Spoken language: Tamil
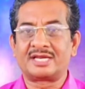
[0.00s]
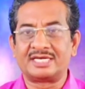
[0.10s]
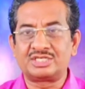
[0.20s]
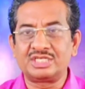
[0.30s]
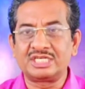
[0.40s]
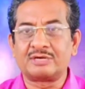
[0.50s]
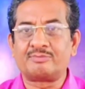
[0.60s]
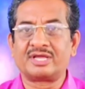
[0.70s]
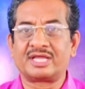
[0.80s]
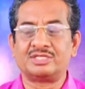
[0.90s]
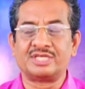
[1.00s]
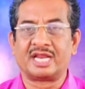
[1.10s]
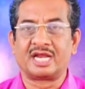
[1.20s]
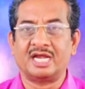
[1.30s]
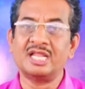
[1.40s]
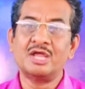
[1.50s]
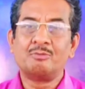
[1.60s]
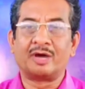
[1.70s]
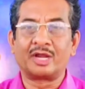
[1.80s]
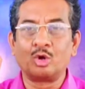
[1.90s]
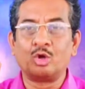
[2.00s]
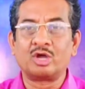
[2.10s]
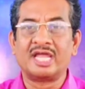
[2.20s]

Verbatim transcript: ரட்சிக்கப்படுகிற ஜனங்கள் பரலோக